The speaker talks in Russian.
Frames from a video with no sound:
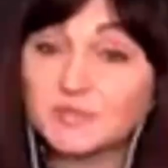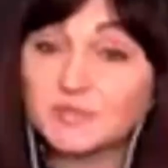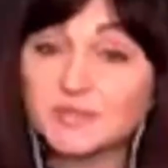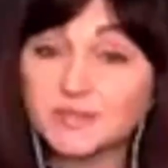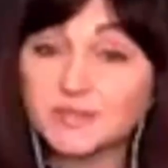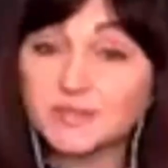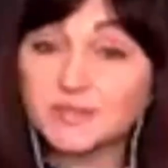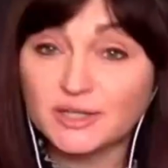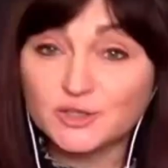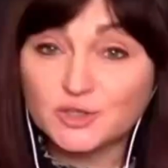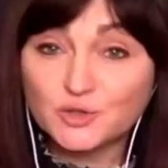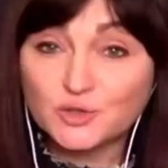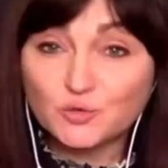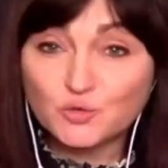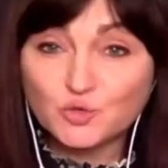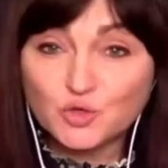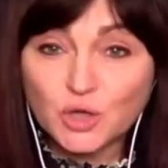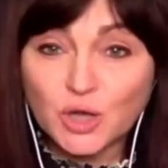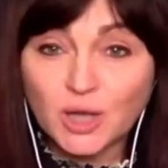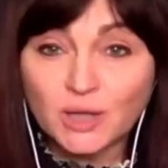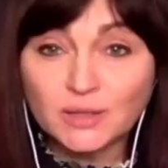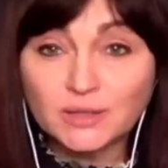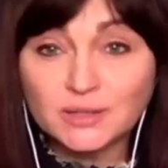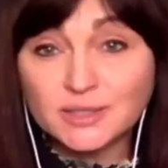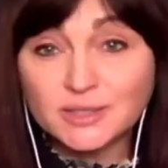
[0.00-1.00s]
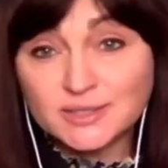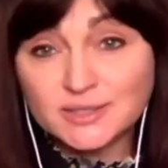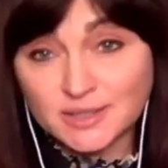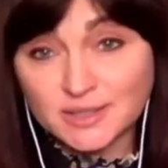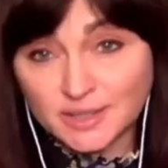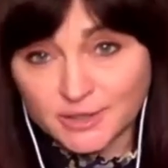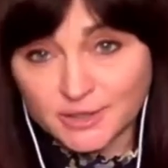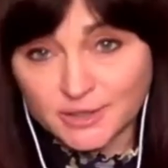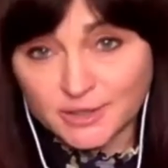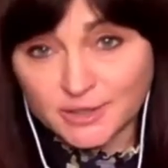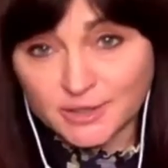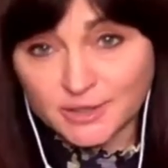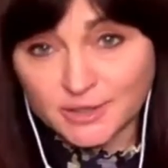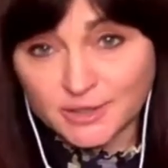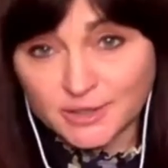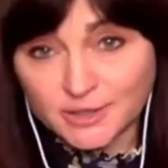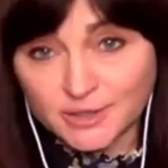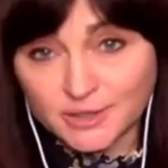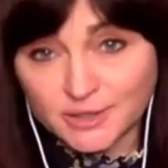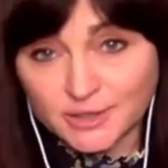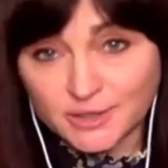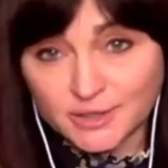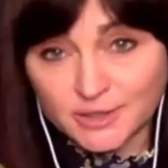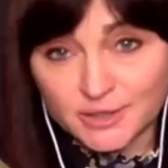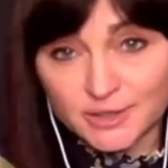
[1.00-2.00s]
сказали, что уже однозначно,
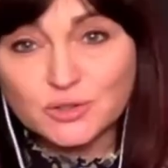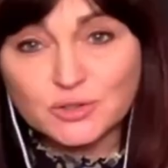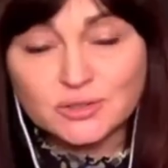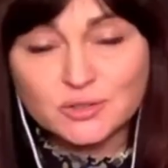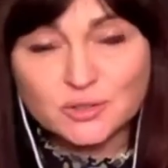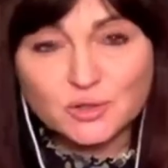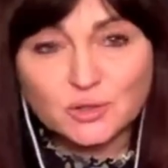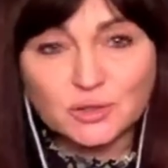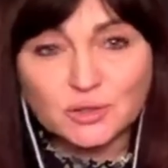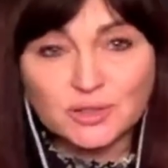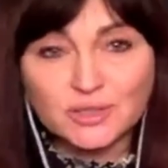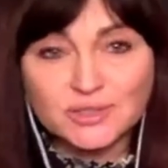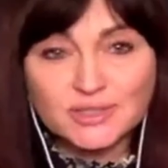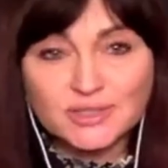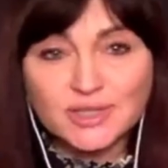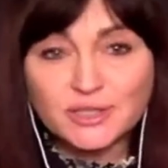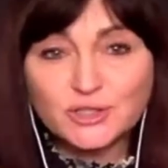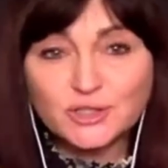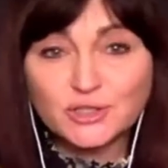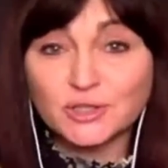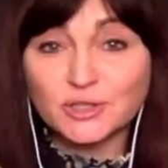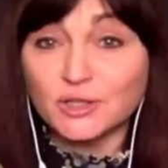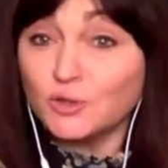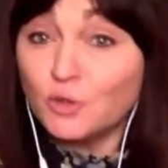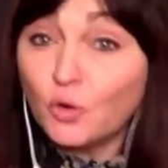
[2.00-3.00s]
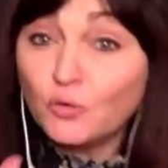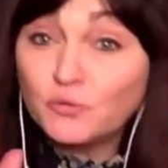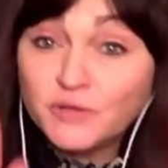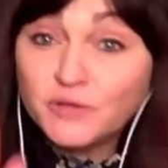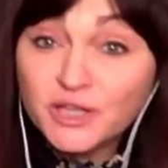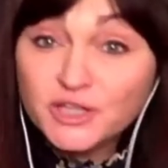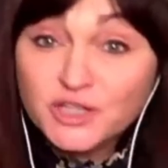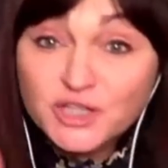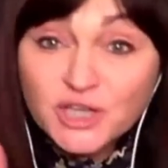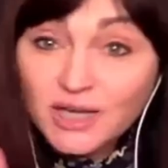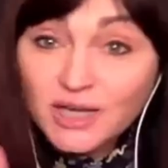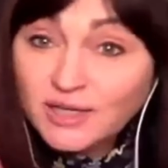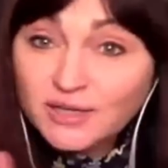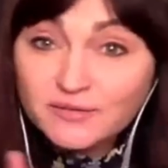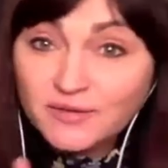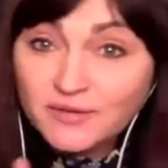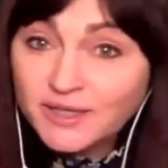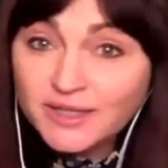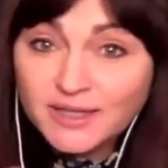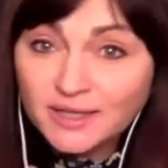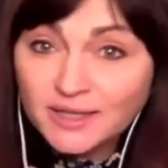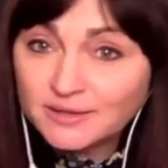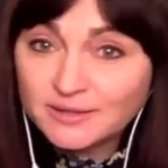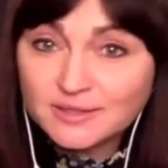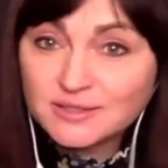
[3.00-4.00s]
да, кажется, что однозначно, но в начале
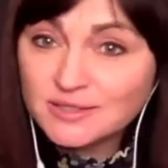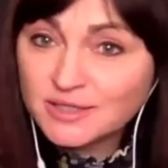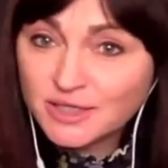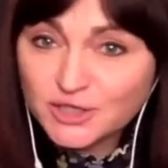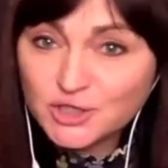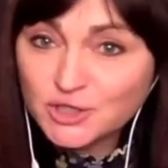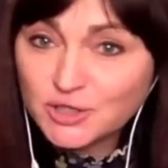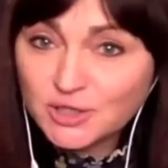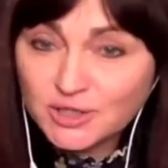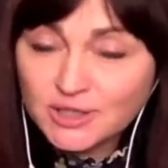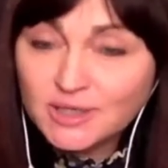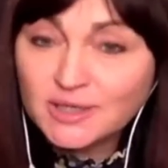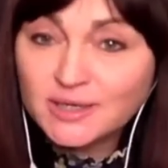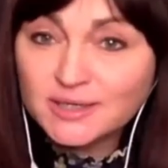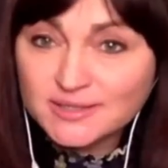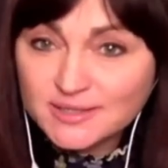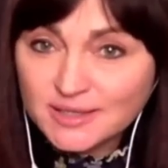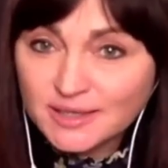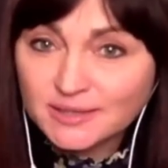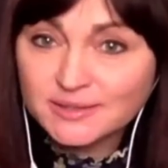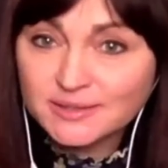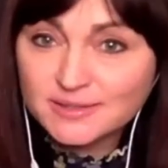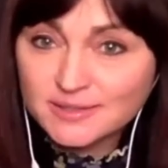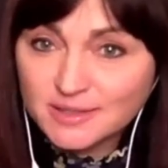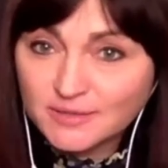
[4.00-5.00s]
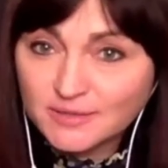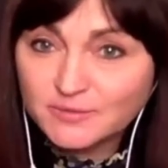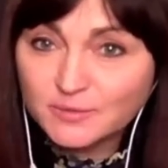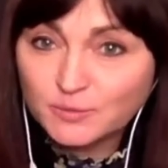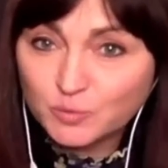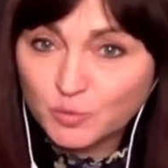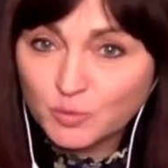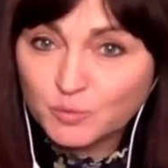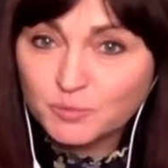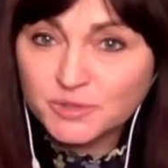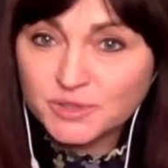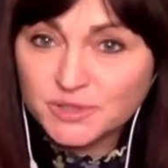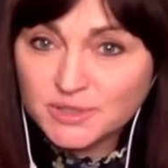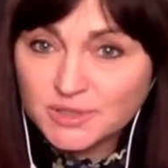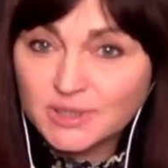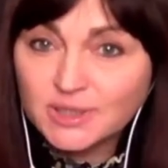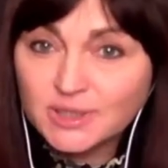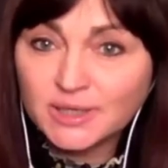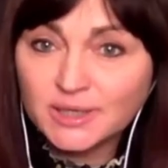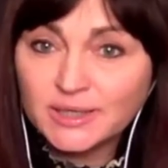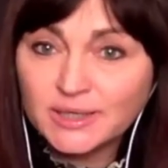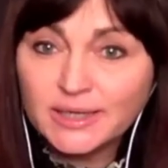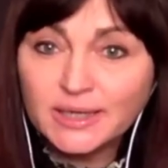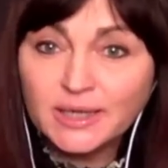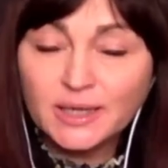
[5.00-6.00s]
войны однозначно не казалось, как вы помните,
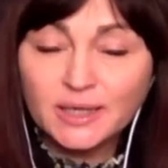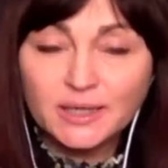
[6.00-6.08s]
да?